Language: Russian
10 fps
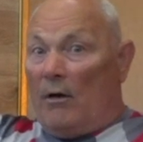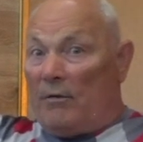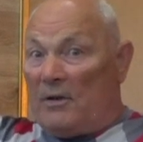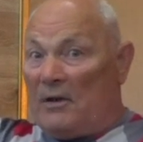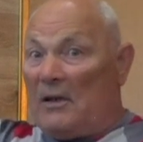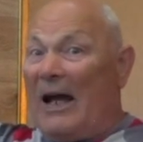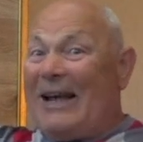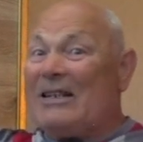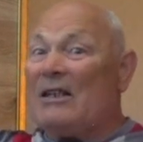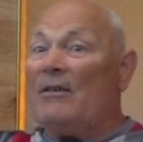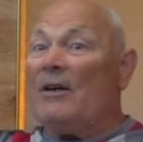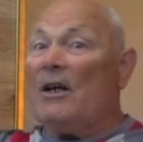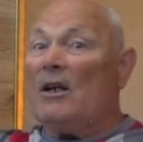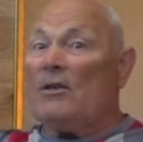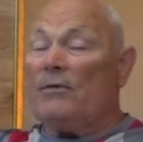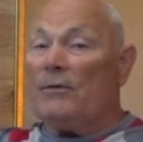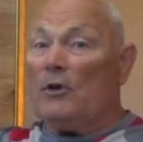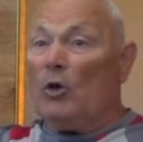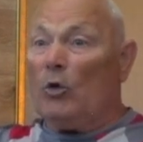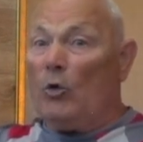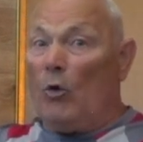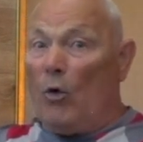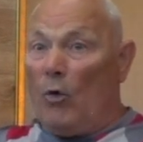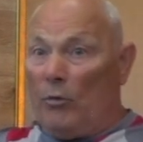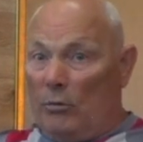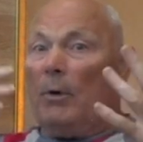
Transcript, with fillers: всасываясь в кровь,